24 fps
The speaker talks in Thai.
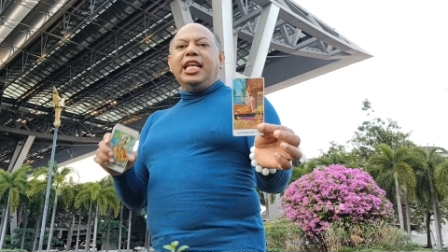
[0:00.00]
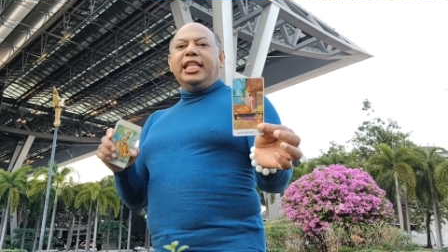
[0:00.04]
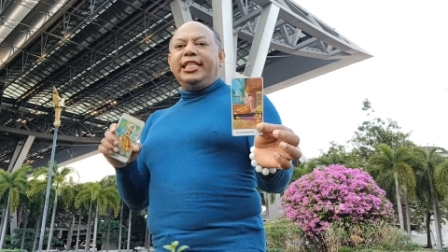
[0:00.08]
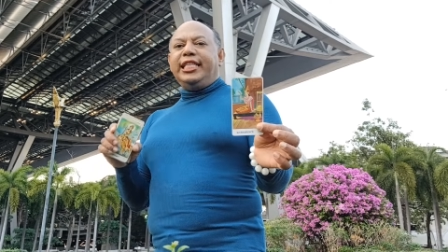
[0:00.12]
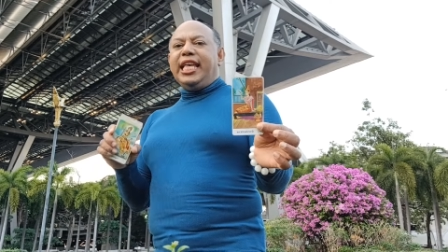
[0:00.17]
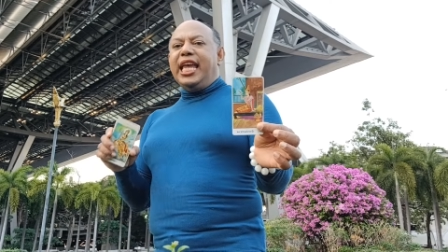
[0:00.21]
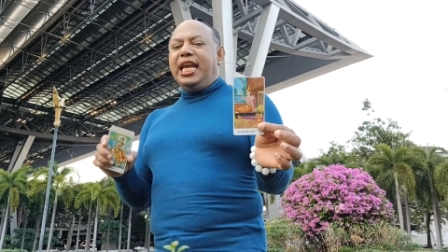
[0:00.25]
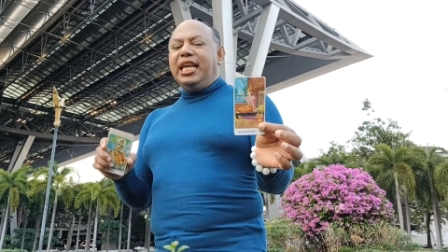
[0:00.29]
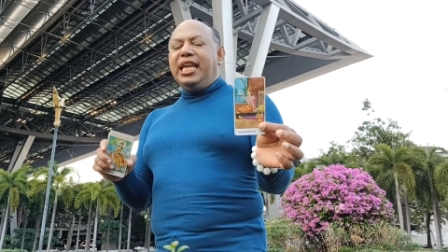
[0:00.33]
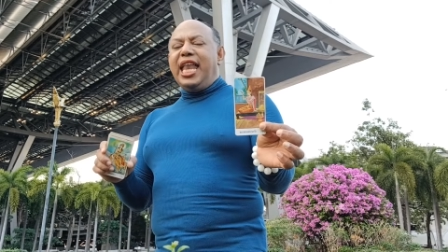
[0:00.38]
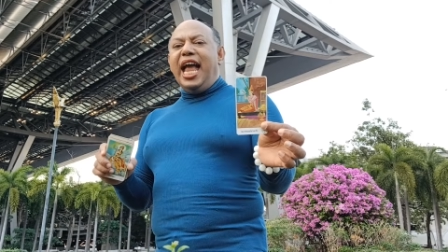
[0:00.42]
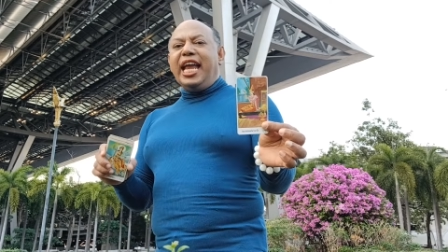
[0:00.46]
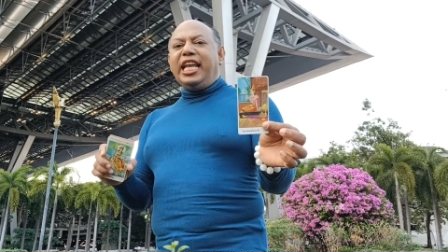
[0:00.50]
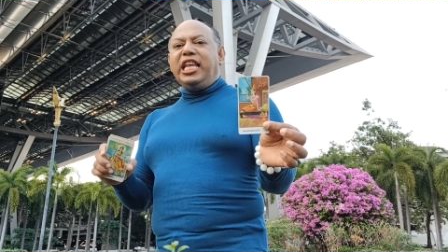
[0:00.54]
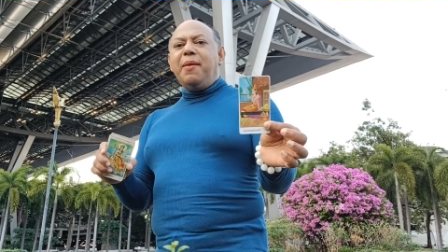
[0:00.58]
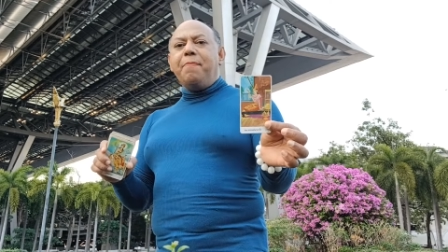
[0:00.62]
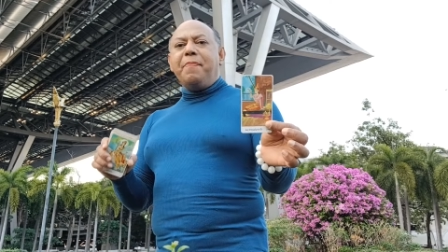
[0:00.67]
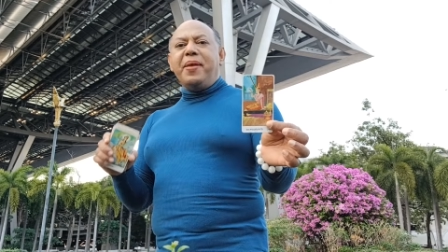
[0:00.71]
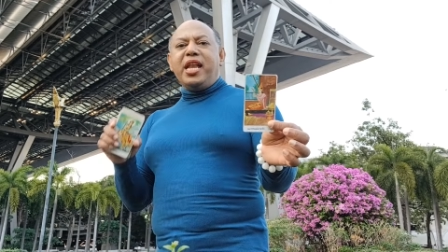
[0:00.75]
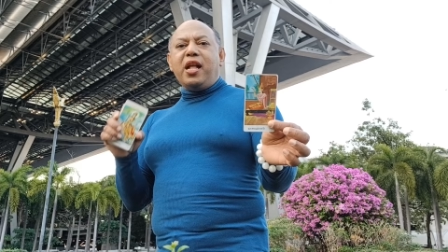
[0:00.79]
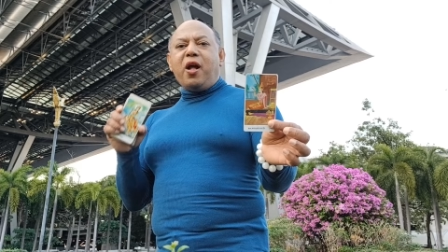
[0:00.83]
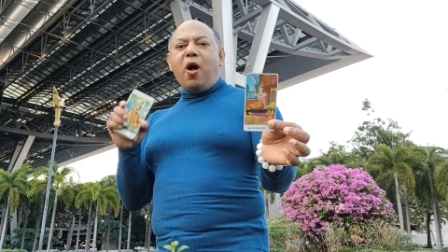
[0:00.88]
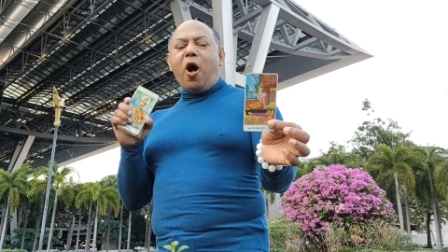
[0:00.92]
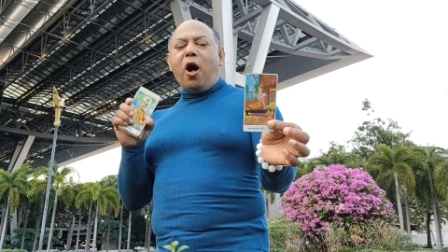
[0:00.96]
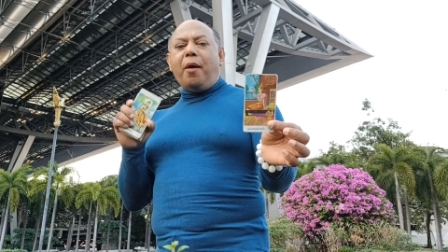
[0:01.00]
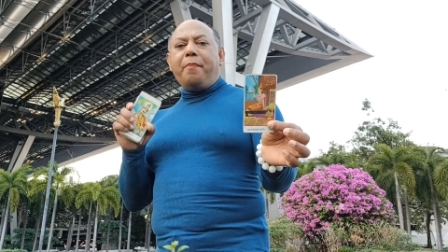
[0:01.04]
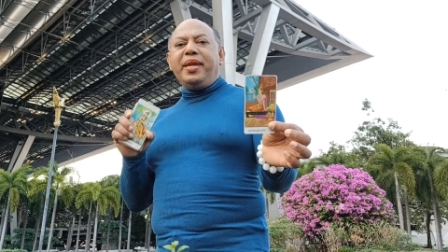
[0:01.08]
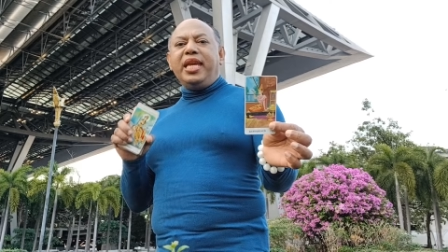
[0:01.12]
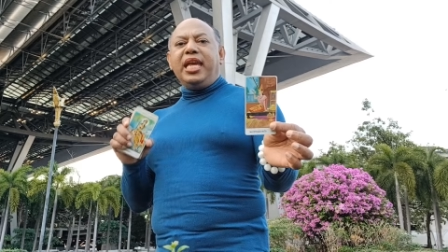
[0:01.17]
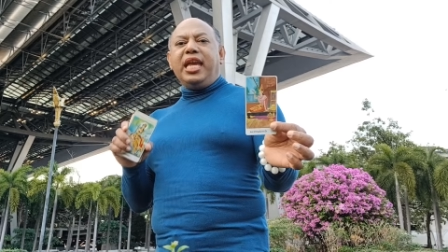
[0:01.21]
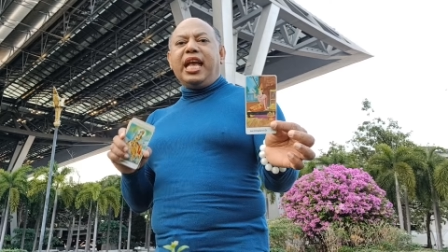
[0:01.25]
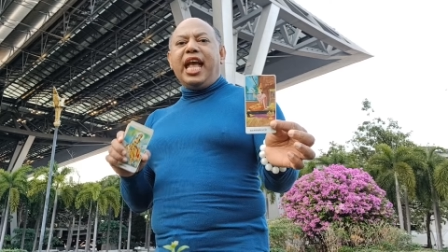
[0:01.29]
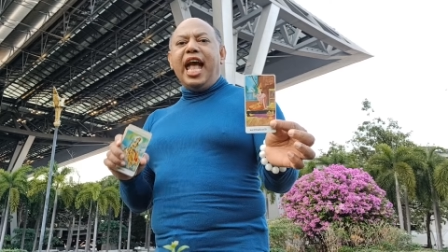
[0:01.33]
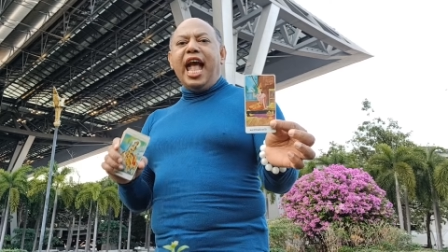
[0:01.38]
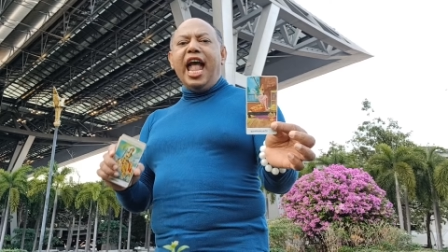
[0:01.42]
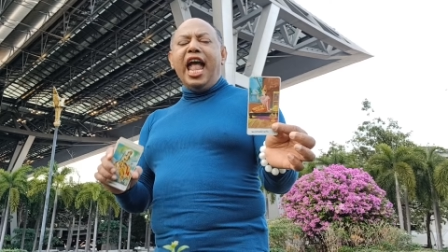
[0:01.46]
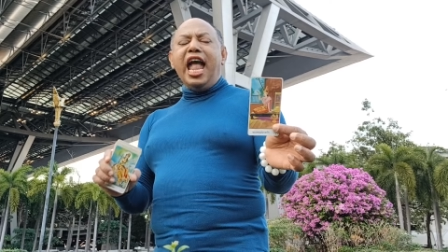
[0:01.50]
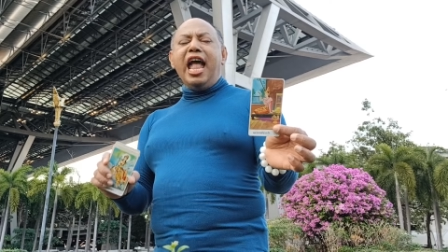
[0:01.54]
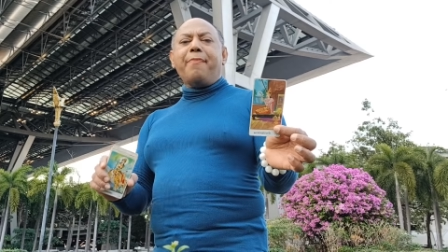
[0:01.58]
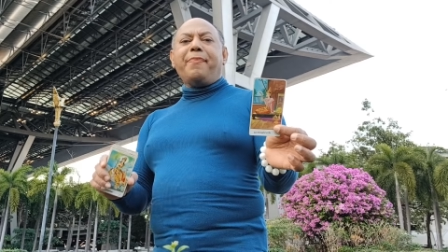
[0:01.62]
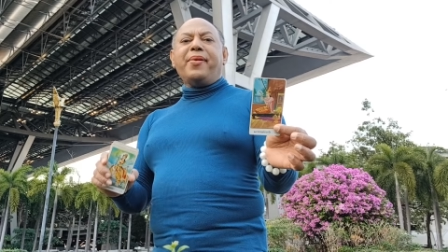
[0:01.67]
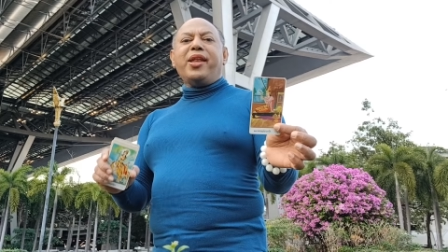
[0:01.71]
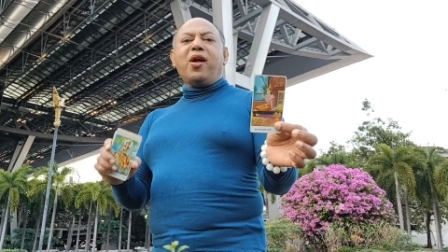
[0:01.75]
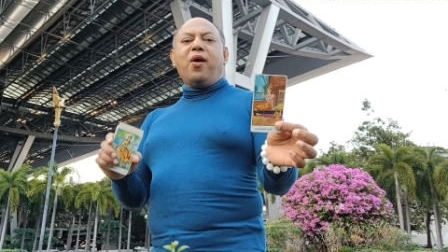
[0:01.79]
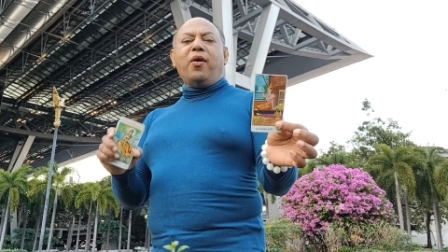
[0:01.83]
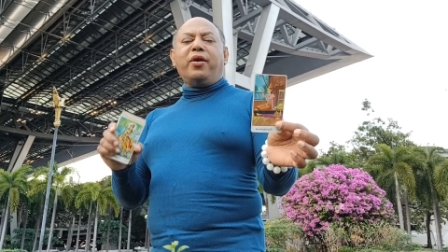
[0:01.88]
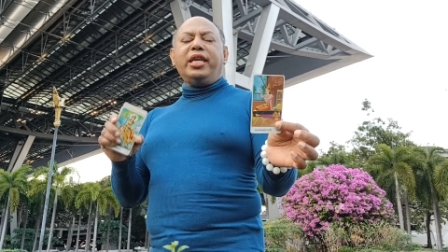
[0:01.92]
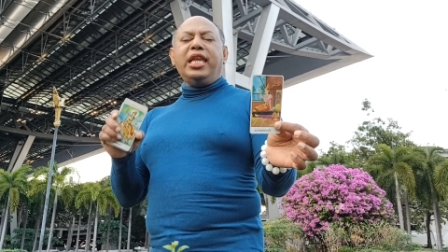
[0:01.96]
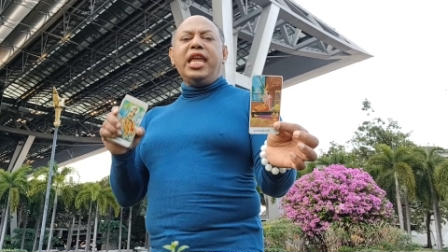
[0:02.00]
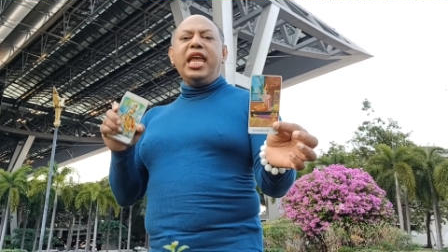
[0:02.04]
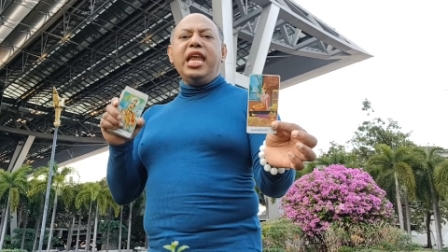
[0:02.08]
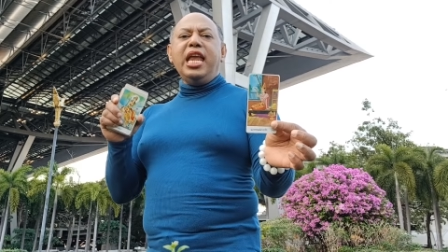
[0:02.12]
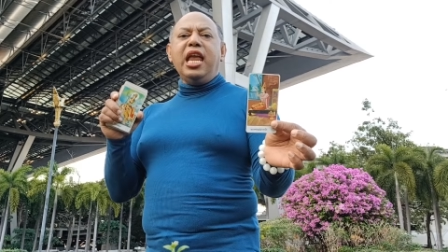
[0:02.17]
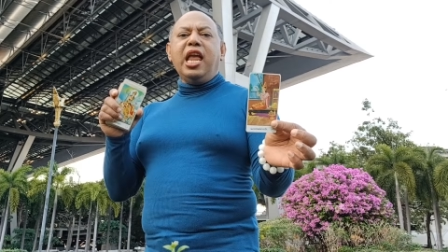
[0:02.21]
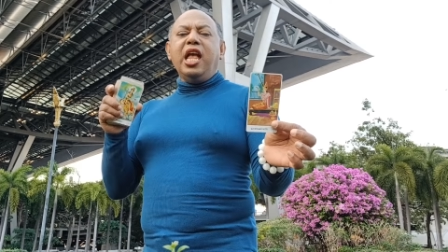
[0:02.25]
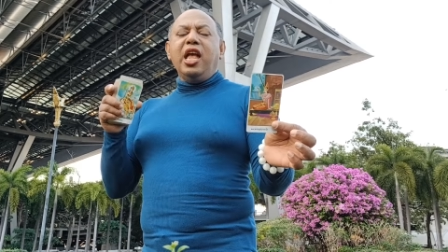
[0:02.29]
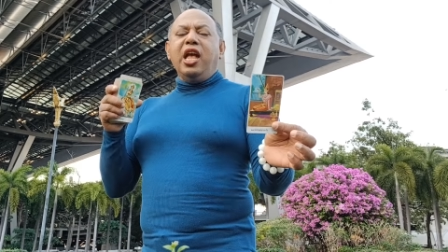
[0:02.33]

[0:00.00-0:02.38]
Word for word: สิ่งใดที่เป็นของมีค่าเป็นของที่